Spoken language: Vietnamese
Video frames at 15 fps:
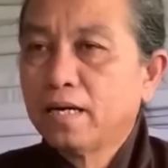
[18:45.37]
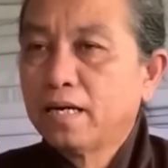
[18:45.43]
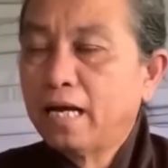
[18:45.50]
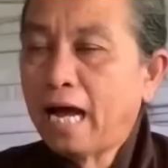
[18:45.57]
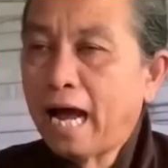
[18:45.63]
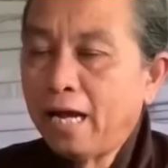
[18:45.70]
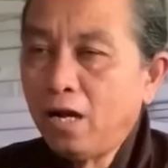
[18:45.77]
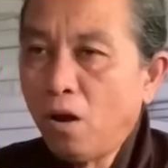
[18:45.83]

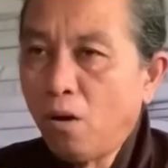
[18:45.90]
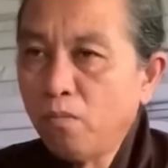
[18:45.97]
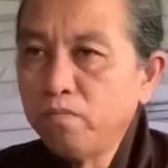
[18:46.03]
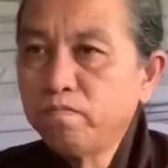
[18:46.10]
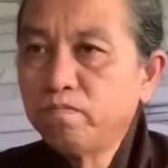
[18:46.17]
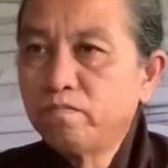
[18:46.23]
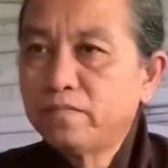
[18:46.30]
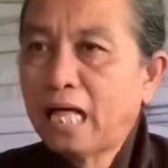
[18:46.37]
ngày
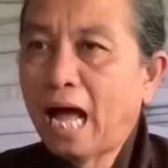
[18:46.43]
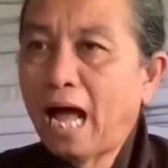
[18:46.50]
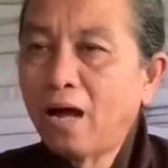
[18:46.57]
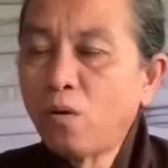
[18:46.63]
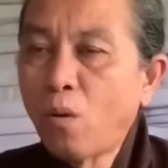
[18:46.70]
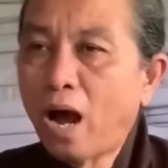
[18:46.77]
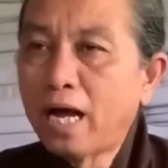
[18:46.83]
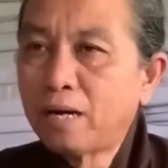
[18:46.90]
lụng
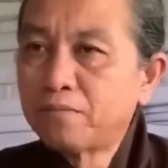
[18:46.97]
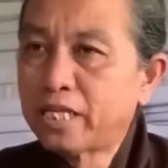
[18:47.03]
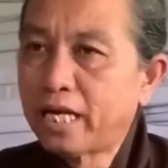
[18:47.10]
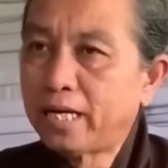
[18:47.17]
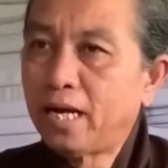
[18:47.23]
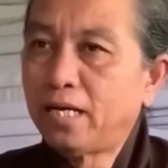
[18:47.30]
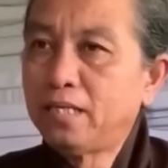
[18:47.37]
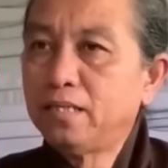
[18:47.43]
tháng qua năm
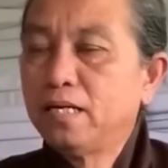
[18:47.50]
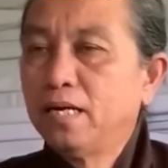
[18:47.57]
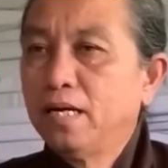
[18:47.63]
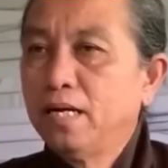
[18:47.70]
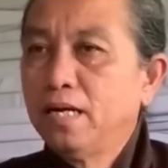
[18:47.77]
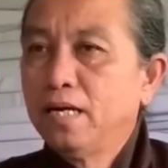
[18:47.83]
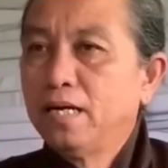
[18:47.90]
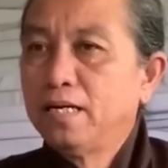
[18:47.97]
sẽ đến
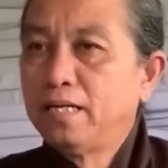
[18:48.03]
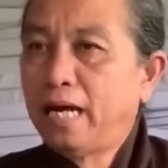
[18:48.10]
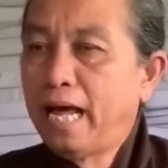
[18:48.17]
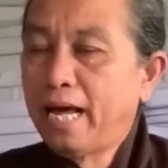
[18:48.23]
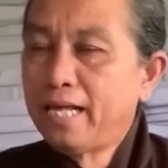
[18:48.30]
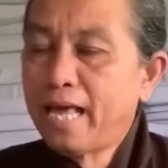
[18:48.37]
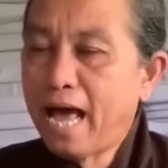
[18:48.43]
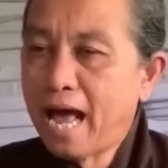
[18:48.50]

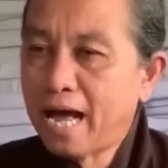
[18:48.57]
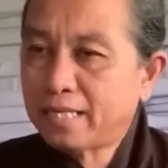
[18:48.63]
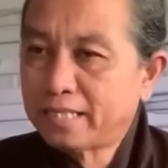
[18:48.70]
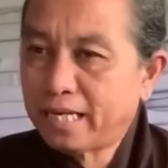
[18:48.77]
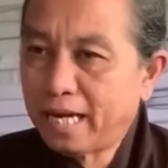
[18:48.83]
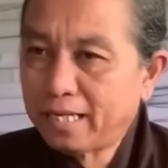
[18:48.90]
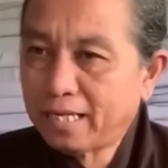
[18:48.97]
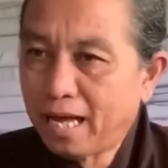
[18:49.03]
trẻ già
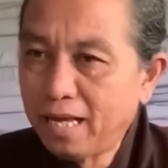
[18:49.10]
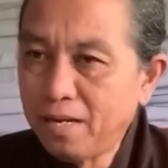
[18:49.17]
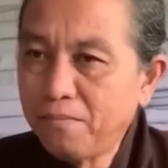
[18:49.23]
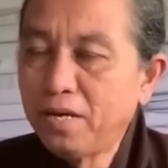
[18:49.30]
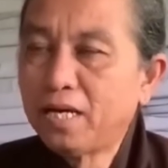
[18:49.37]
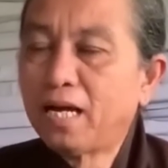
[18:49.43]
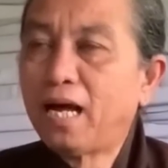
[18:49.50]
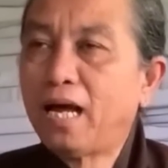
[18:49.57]
sẽ thấy
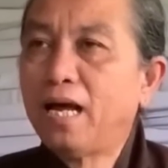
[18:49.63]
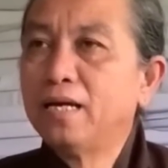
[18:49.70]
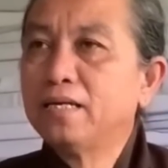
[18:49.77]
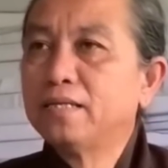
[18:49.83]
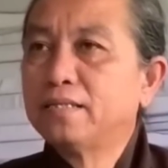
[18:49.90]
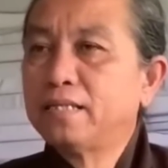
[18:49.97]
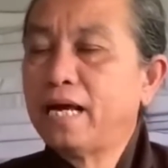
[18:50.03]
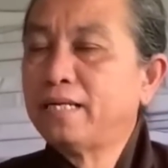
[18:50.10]
biết cái
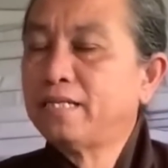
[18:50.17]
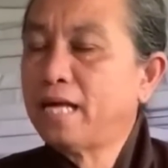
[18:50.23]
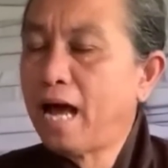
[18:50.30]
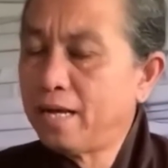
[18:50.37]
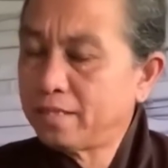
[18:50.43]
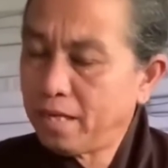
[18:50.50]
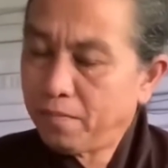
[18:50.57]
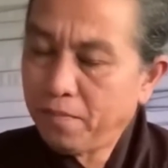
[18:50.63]
trẻ
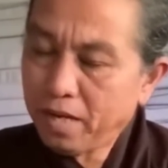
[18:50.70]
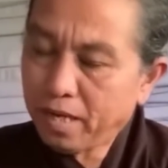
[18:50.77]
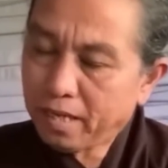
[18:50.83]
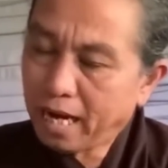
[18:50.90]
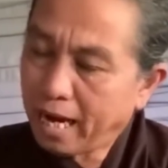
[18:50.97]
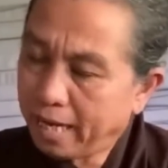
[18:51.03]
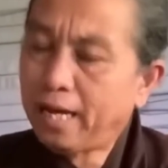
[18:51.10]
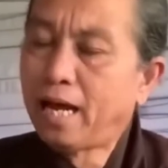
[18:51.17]
già sẽ biết
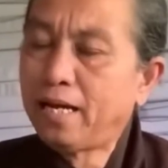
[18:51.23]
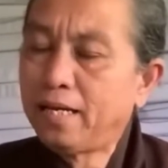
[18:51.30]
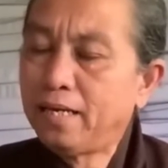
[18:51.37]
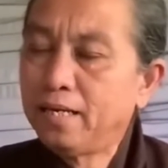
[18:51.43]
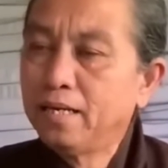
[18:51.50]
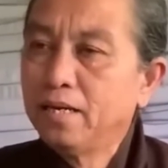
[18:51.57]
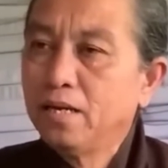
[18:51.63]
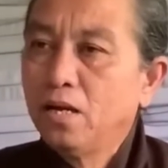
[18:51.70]
cái hay hay
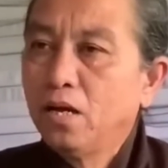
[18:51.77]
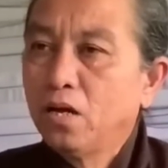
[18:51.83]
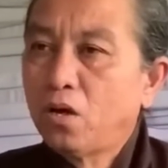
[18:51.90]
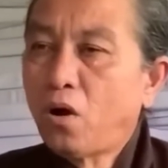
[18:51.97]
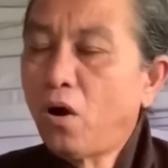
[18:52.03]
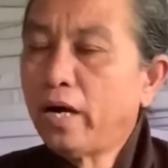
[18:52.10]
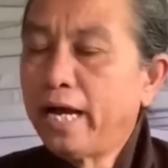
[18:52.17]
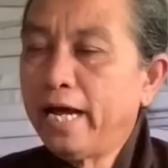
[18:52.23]

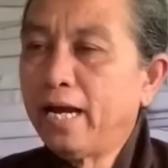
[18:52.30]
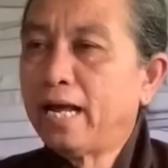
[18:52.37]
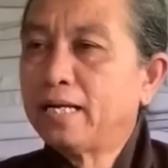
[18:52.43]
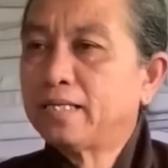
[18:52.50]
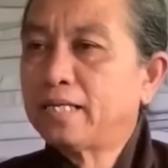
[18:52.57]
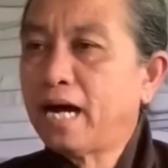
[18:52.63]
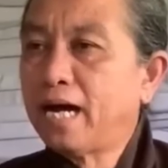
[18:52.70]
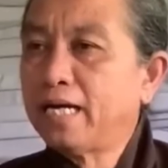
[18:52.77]
có nghĩa
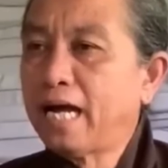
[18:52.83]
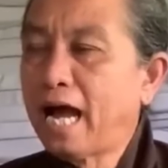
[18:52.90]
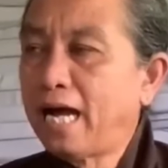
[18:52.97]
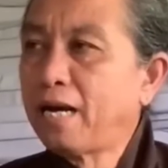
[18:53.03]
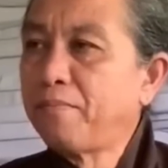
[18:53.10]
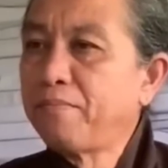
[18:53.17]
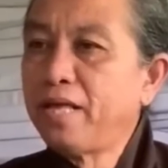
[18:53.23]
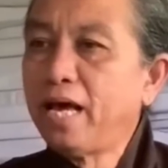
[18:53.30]
là trời
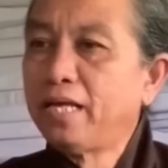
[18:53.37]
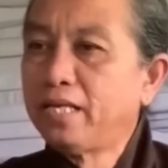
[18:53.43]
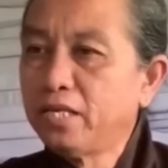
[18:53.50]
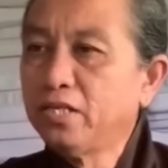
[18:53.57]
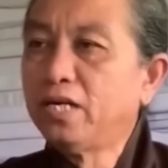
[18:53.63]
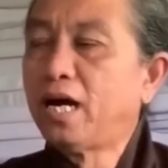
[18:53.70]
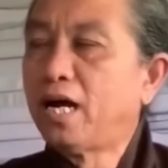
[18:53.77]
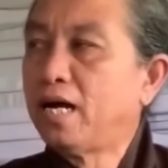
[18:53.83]
hạ năm dê
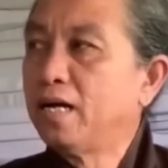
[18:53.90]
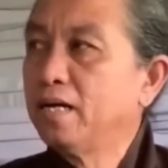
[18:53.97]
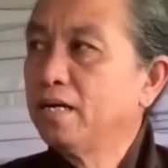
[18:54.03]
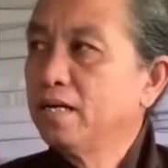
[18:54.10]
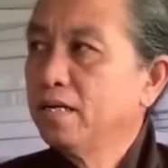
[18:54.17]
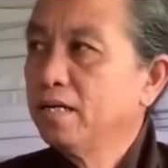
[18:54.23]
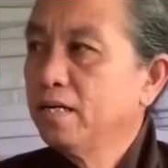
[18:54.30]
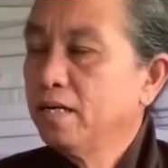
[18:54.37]
chưa
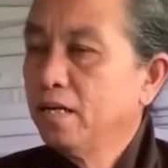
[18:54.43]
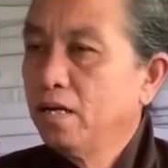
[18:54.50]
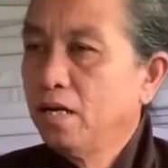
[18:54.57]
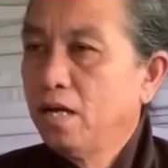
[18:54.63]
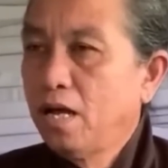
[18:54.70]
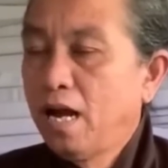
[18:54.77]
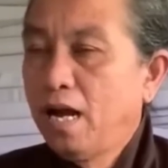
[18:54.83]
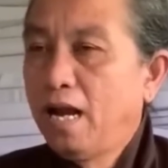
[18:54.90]

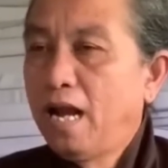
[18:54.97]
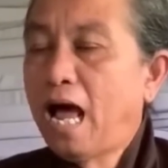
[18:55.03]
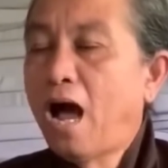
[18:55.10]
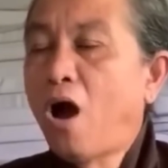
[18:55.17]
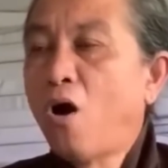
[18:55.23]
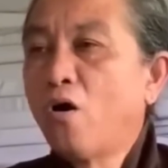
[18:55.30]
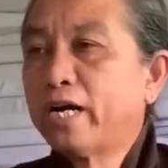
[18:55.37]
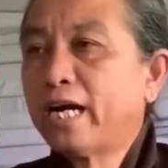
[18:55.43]
là
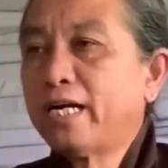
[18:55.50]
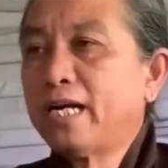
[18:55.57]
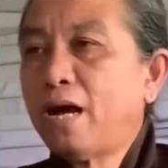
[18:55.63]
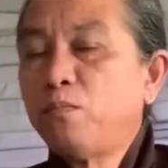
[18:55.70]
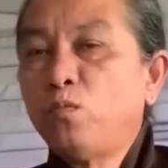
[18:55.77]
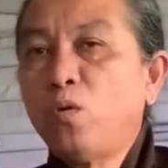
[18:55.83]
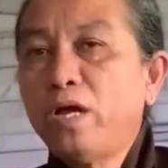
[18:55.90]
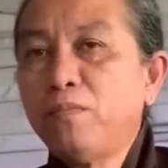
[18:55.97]
hồi cái
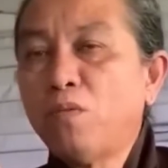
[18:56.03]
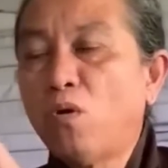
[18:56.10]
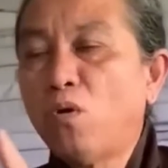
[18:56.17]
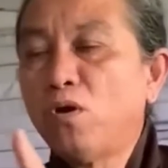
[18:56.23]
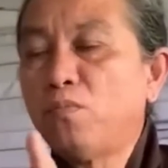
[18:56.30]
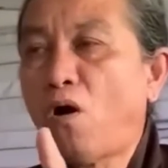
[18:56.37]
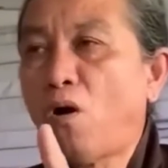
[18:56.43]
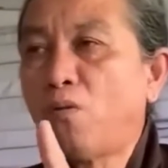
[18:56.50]
năm quý
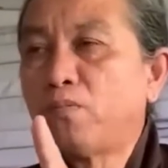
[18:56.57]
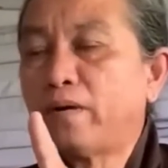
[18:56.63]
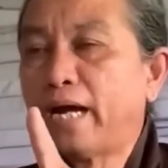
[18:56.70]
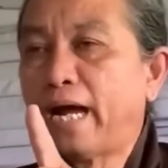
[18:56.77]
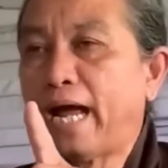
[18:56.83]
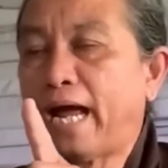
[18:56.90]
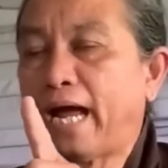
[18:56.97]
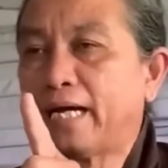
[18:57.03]
mùi một
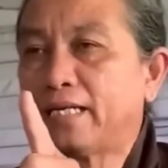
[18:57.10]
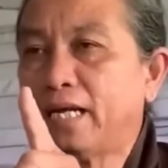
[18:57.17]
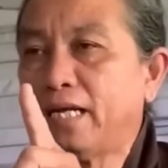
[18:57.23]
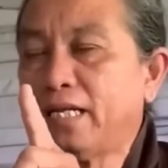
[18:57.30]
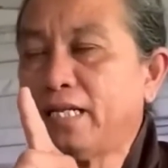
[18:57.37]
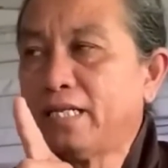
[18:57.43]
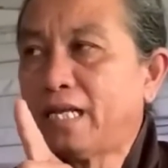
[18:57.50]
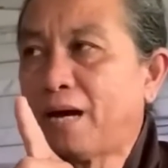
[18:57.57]
nghìn
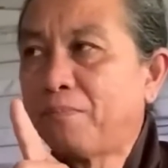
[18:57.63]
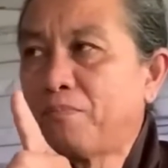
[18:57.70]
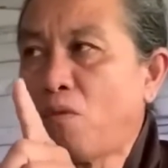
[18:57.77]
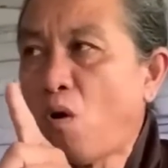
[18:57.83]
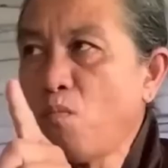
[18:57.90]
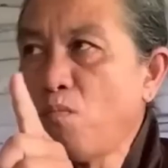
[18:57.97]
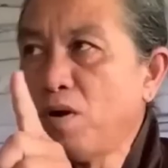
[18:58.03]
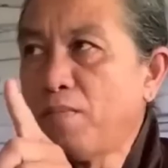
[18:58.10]
chín trăm
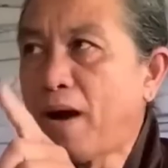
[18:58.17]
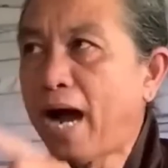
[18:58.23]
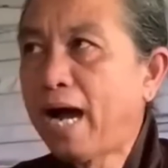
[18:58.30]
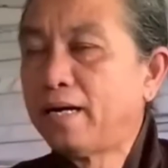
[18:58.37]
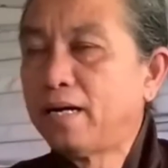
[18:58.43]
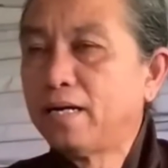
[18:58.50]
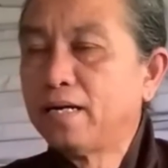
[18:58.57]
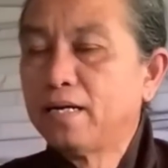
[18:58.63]
bốn mươi
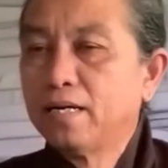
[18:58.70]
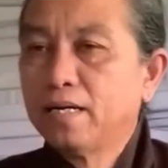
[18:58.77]
ba đó